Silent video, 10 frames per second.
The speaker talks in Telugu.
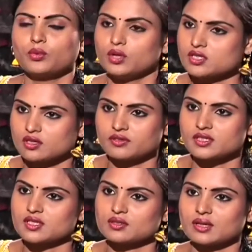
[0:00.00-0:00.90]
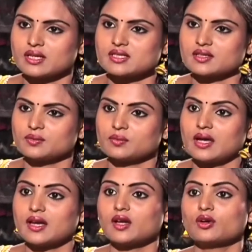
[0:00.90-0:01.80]
పోలీస్ ఆఫీసర్స్తో కలిశారు
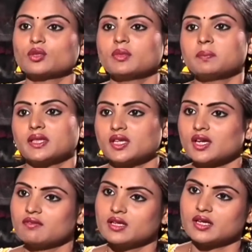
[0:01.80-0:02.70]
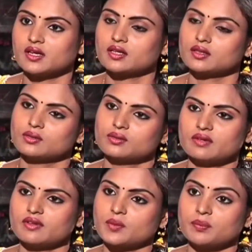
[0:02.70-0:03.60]
అలాగే కొంతమంది పత్రికా విలేకరులతో
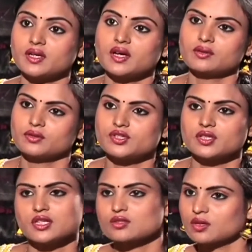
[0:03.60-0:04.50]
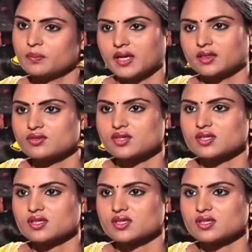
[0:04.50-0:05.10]
కూడా వీరప్పన్ గారి గురించి తెలుసుకునే ప్రయత్నం